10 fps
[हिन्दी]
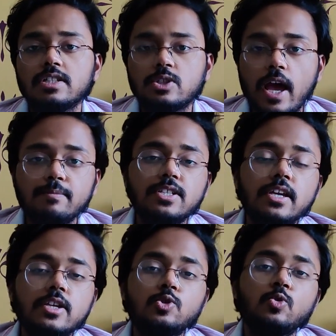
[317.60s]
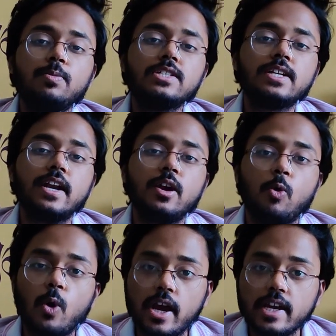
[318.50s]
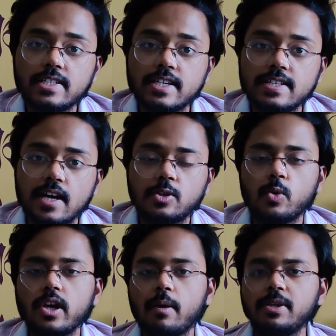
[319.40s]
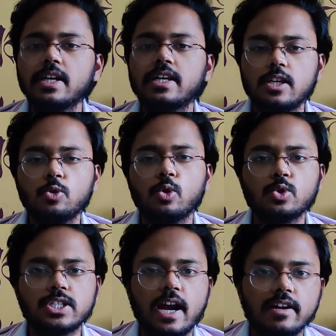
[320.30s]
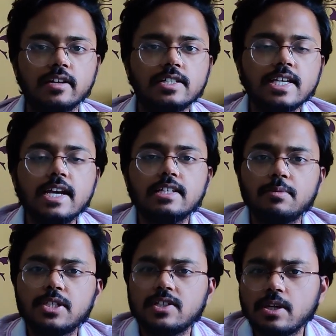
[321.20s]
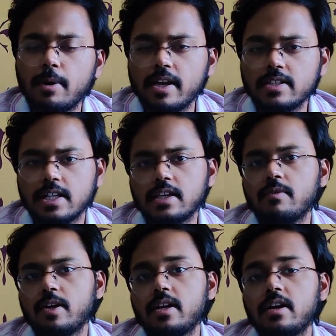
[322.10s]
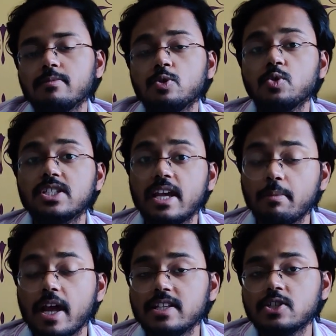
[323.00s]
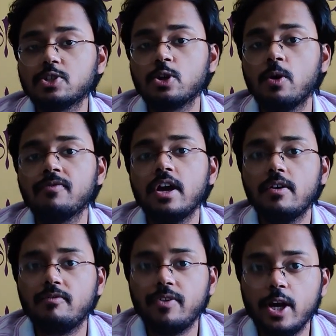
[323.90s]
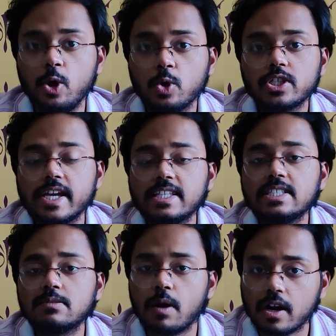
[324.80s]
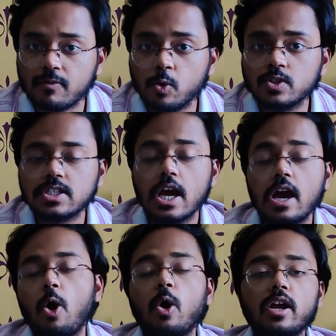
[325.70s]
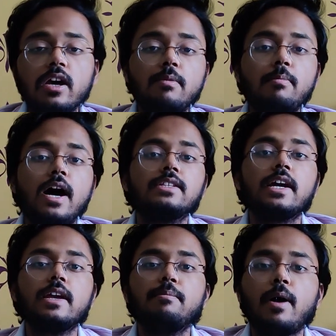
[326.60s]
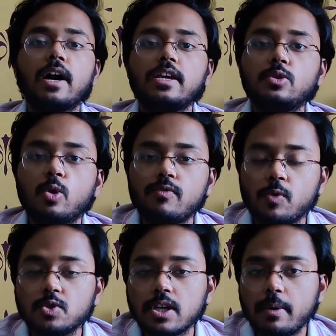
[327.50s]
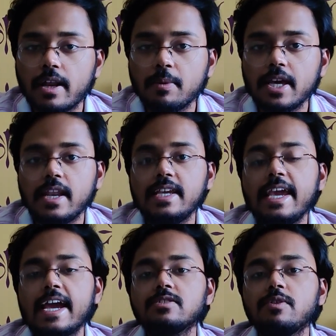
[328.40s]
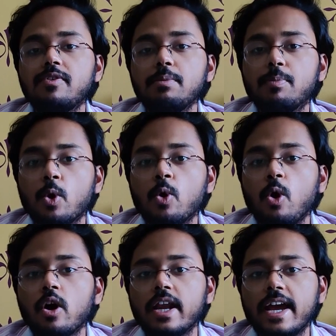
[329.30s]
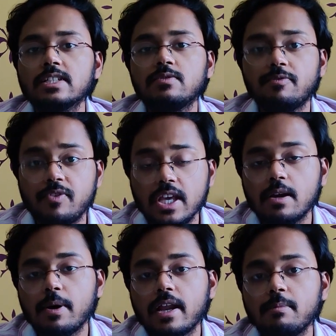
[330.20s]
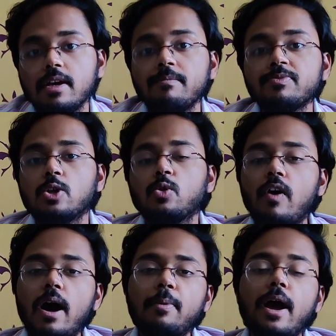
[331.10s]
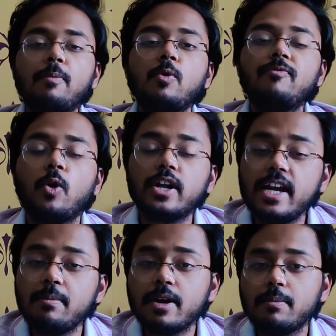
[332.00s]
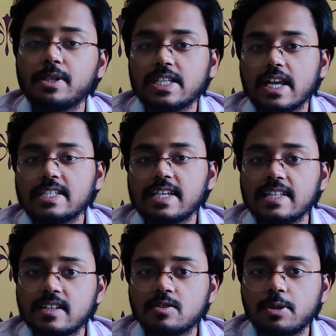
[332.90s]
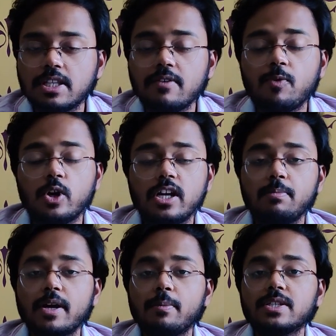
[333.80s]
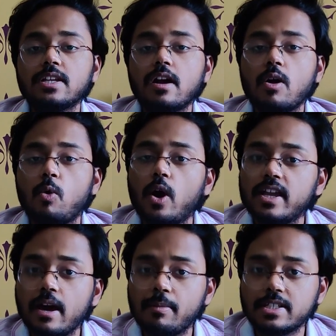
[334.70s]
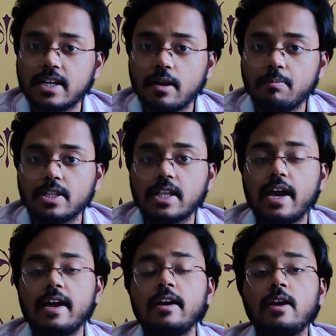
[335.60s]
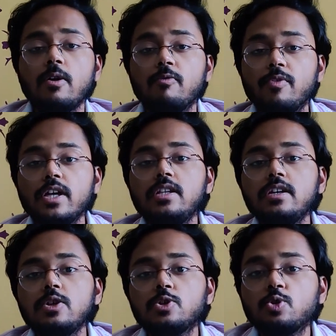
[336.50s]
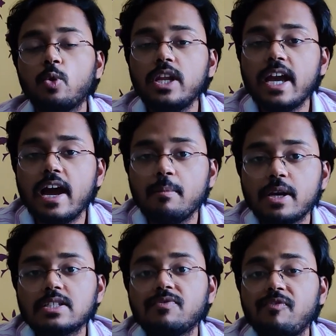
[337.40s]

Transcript: सैमसंग के सुपर स्टेडी ओ के साथ क्योंकि अभी तक ये दोनों स्टैंडर्ड्स सबसे अच्छे माने जाते हैं व्हेन इट कम्स टू स्टेबलाइजेशन ऑफ वीडियोज इन स्मार्टफोन्स और अगर हम बात करें बाकी दोनों फोन्स के बारे में यानी कि X50 Pro और X50 के बारे में तो वहां पे आपको 48 मेगापिक्सल के सेंसर्स मिलते हैं 48 मेगापिक्सल का क्वाड कैमरा सेटअप मिलता है विद सोनी IMX